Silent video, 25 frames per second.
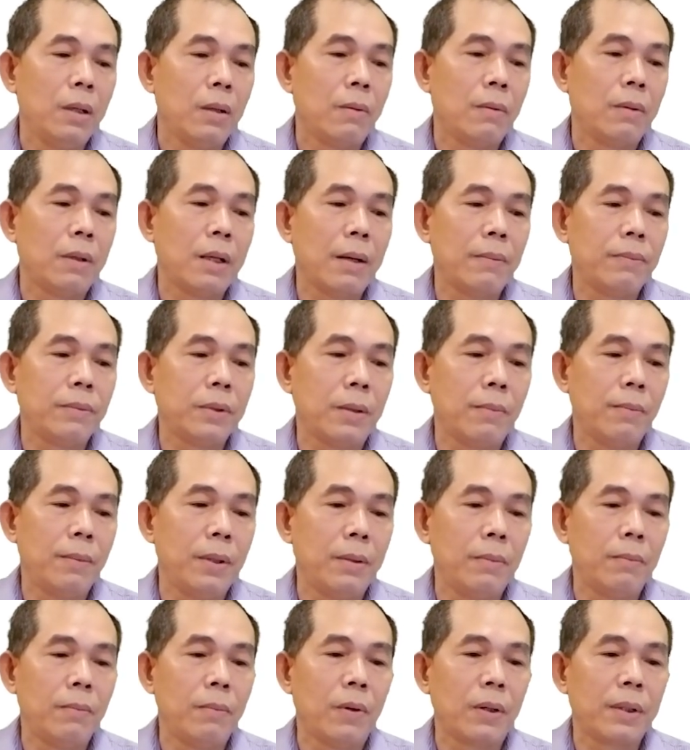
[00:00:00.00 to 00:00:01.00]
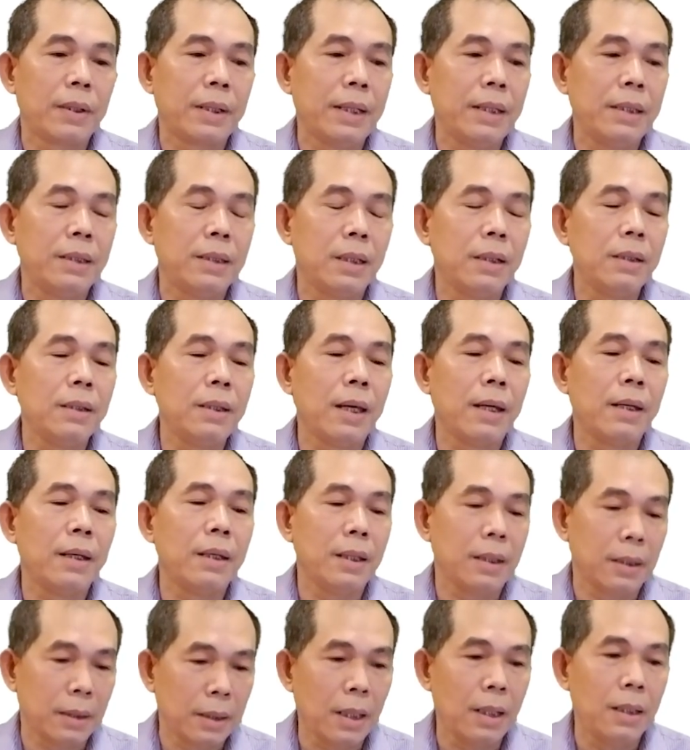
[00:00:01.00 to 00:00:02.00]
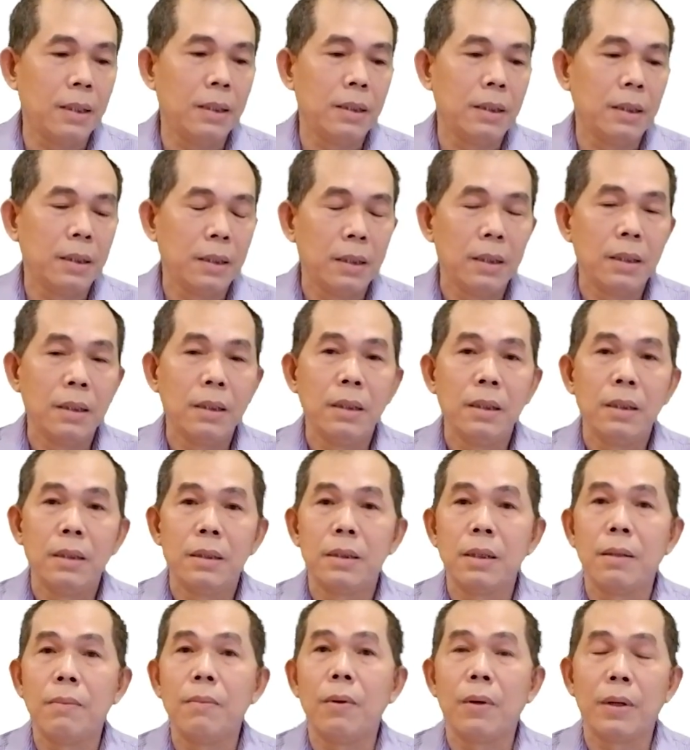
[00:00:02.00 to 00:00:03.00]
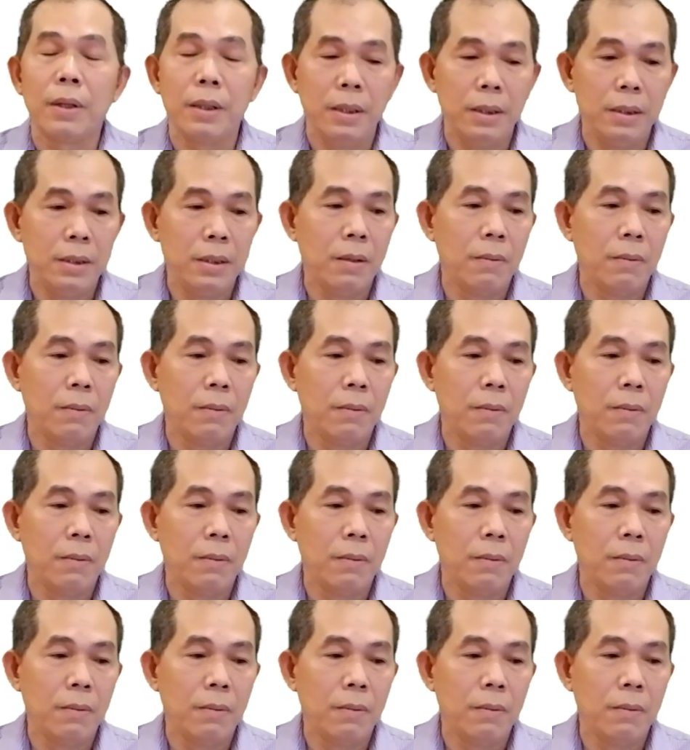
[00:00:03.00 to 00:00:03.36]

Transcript: cung cấp cho mình một cái chứng nhận điện tử cho một người